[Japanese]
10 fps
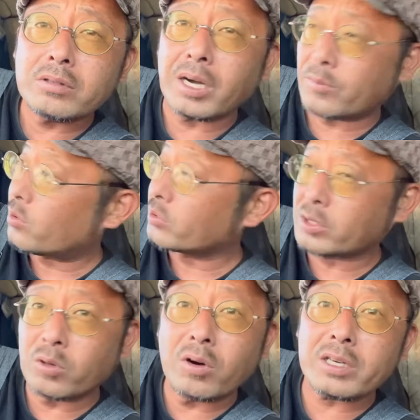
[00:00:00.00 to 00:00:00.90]
なんもこんな
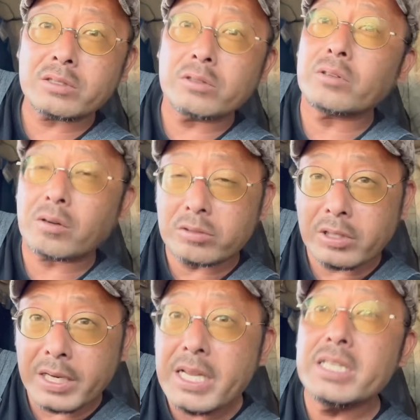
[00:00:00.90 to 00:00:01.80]
動画にするようなこと
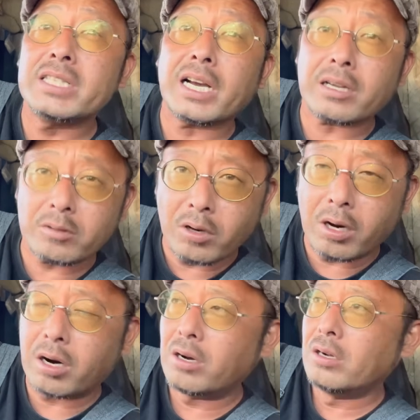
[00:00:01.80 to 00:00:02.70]
じゃねえんじゃけ
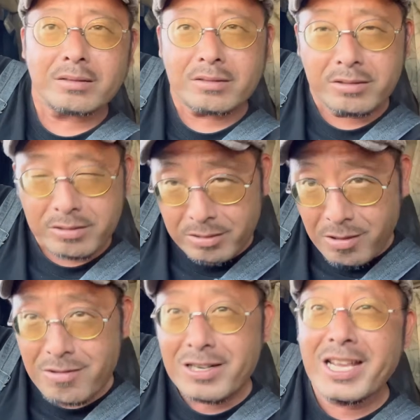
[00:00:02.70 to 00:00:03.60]
ど、
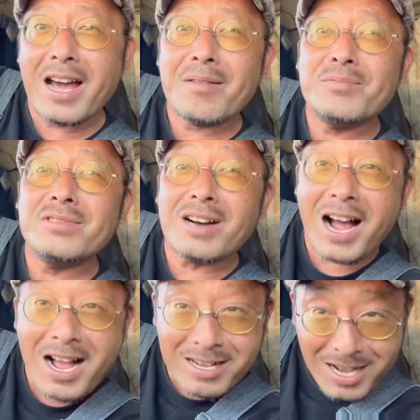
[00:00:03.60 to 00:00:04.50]
黒キャブ
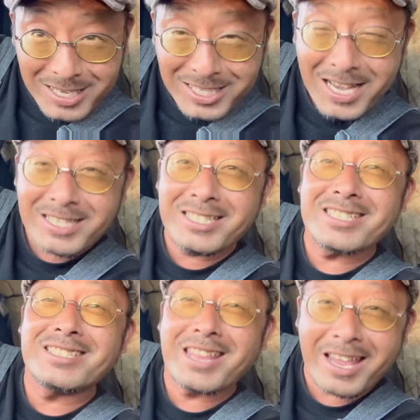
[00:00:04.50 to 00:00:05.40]
赤
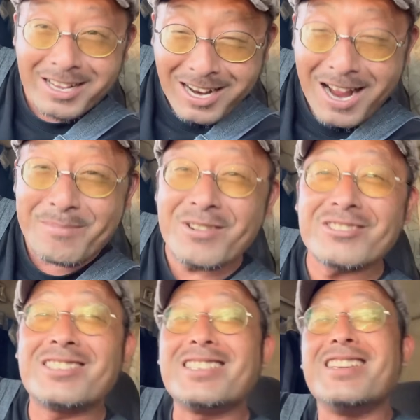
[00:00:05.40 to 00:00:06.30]
シャシデカ文
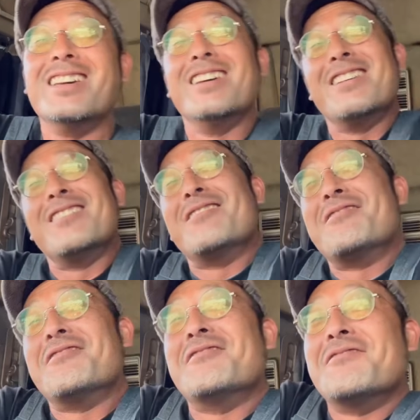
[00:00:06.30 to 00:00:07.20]
字
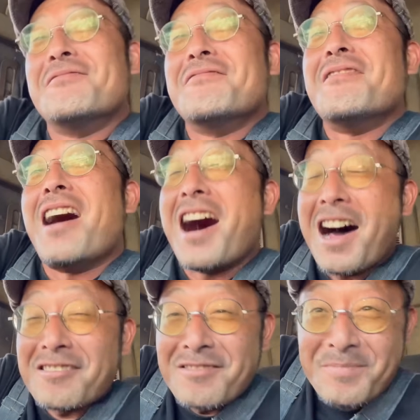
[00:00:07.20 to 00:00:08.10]

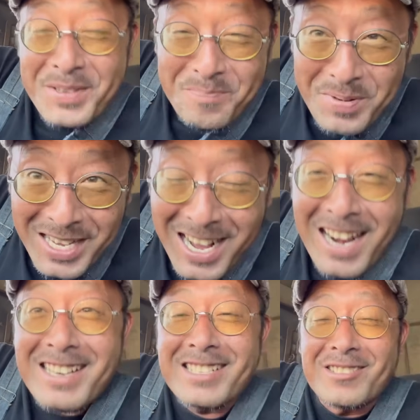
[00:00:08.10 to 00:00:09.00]

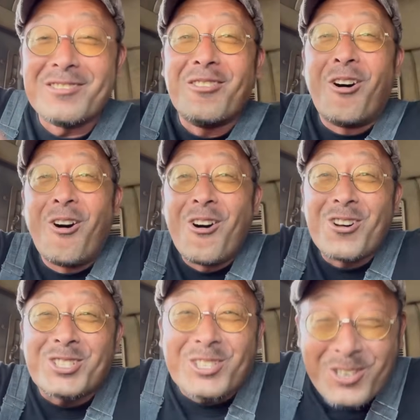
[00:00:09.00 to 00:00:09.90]
アルミピカリンの
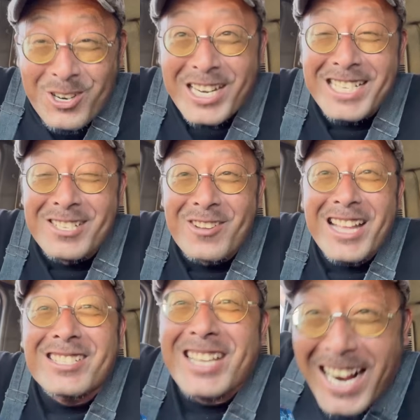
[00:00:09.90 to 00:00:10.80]
ホースクリーンのや
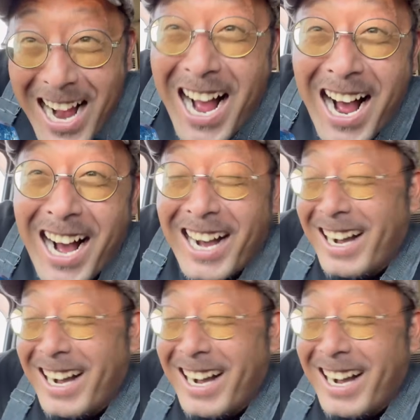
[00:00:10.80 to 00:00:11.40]
つじゃが。